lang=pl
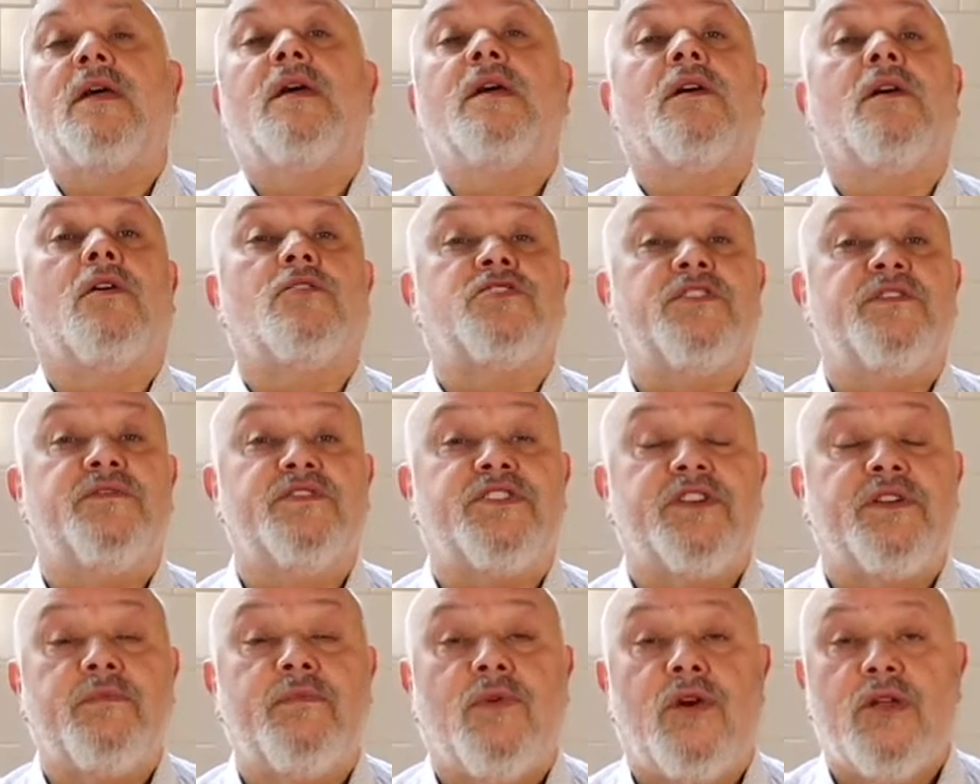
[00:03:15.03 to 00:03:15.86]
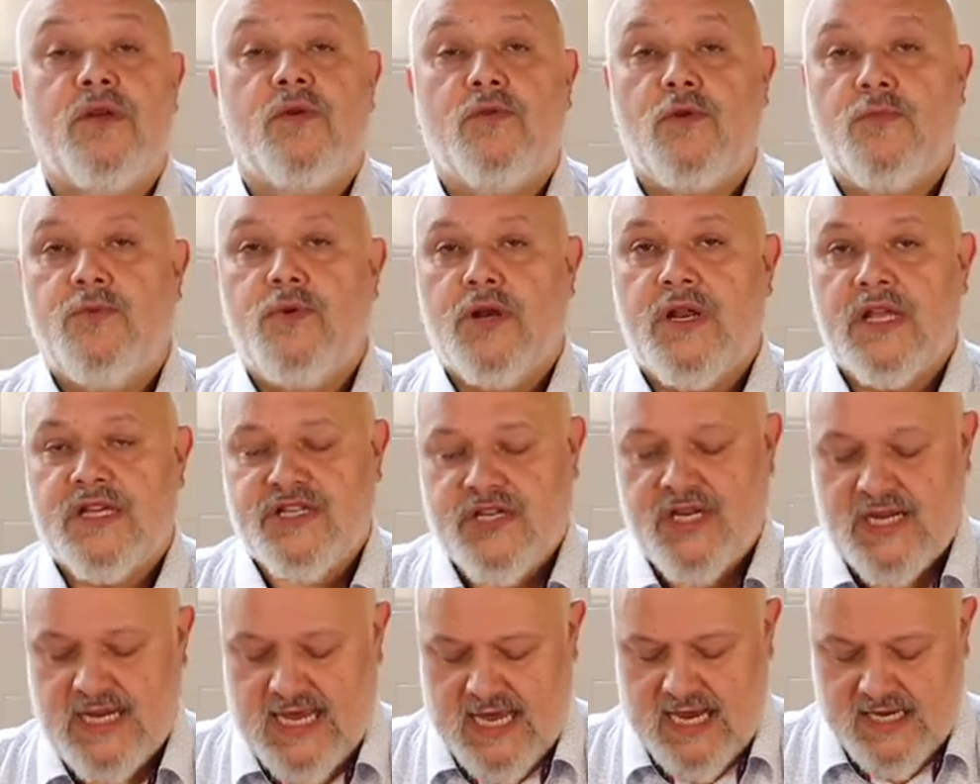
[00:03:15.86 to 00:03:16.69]
oczywiście w mojej ulubionej
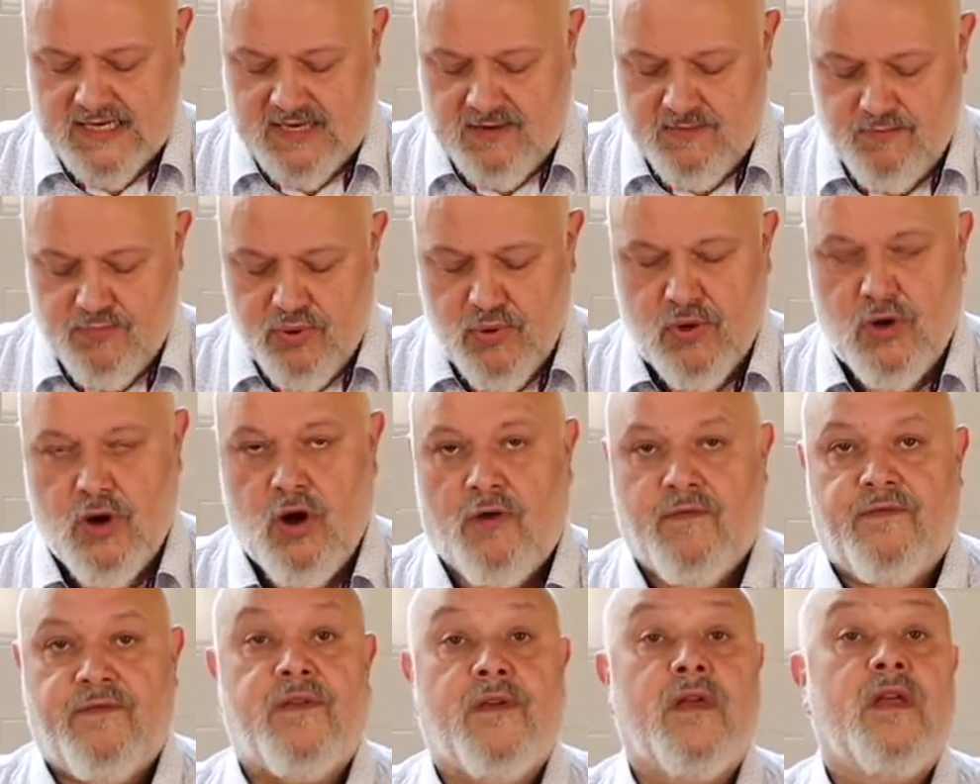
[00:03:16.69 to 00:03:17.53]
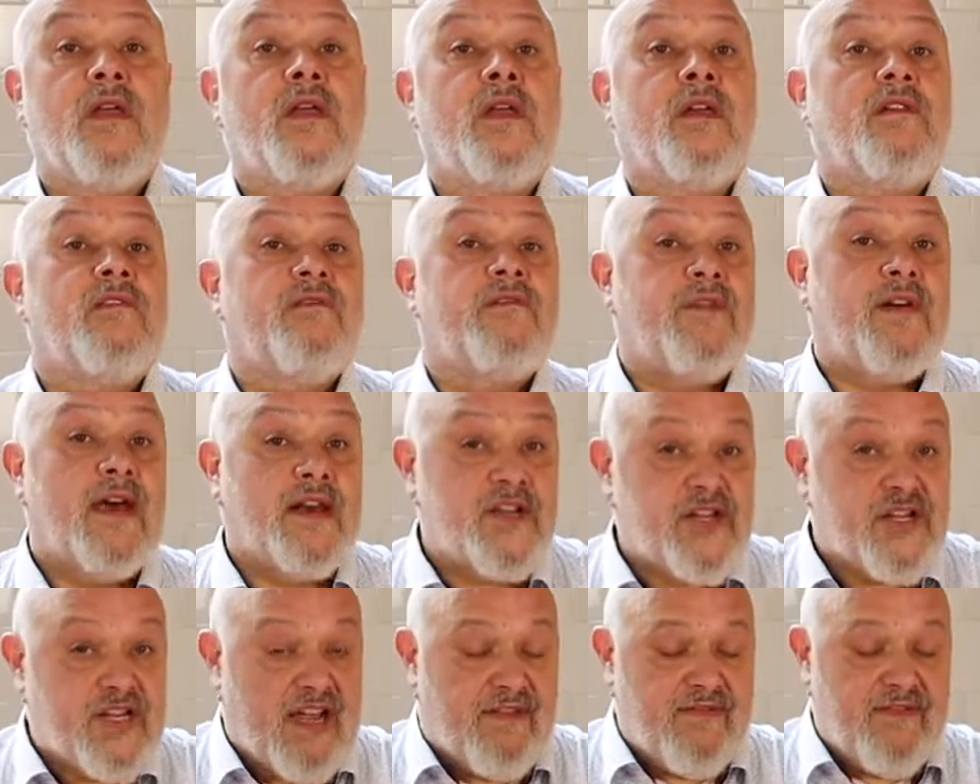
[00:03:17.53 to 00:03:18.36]
księgarni Bukow w
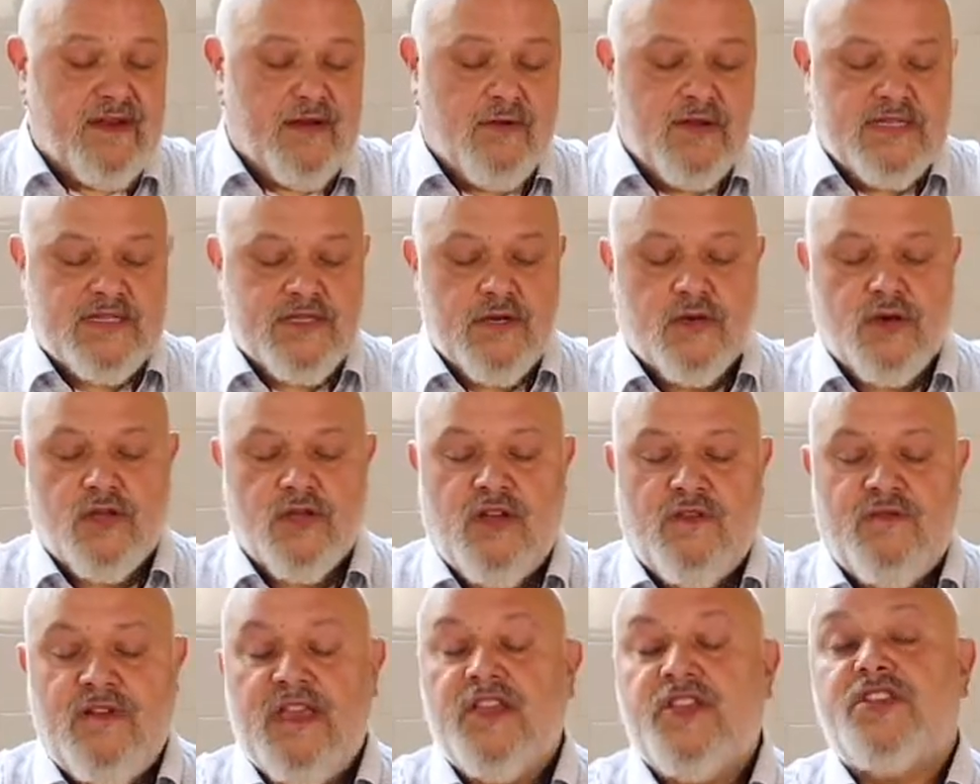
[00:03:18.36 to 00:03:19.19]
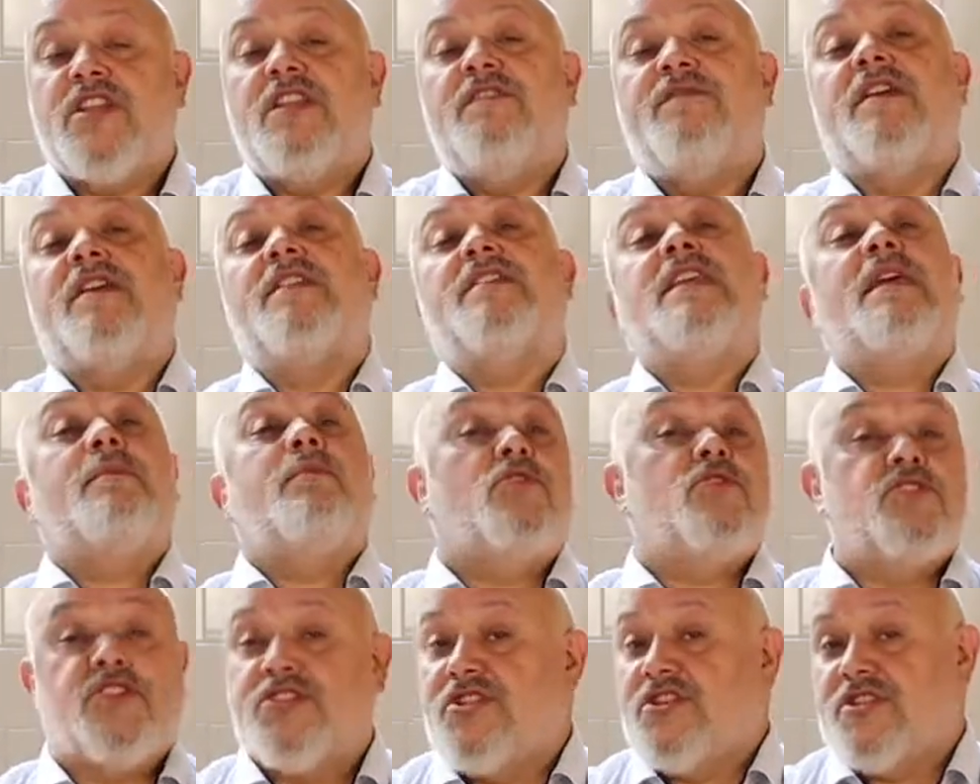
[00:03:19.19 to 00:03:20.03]
Warszawie na ulicy Ogrodowej. Jeżeli wy nie
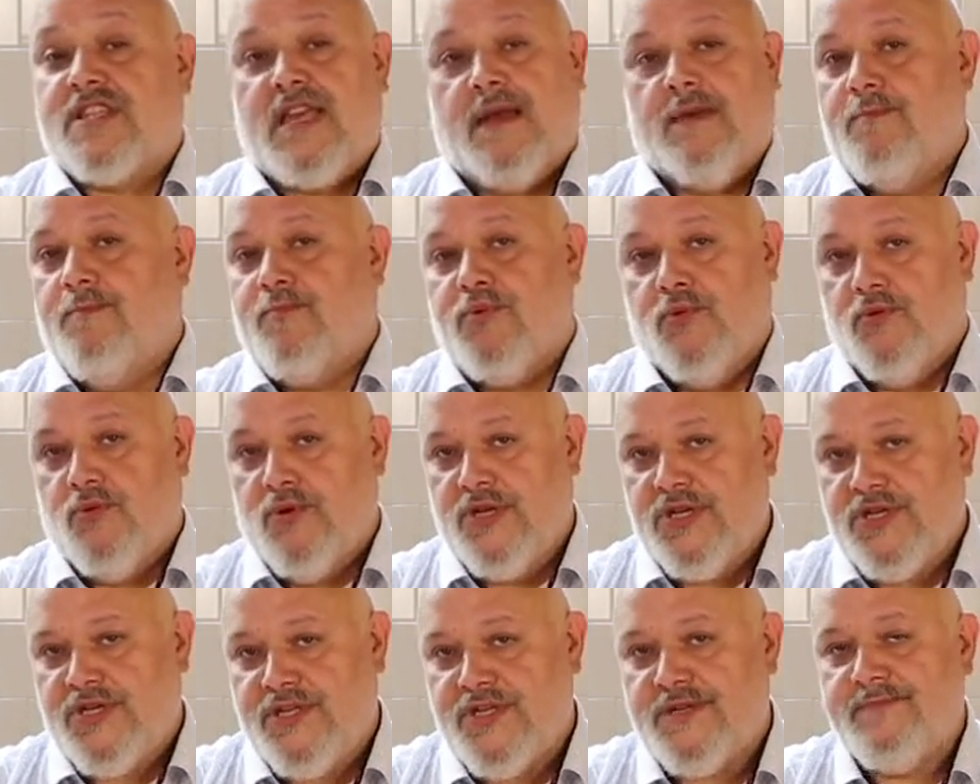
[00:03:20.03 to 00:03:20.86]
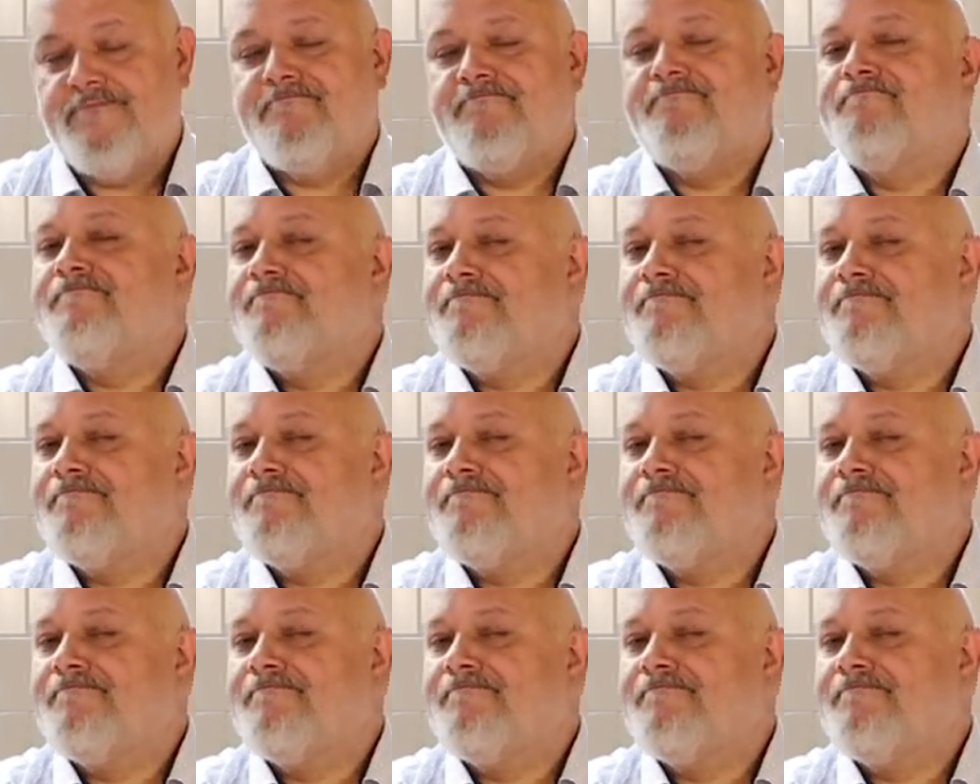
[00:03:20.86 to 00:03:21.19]
możecie tam pójść,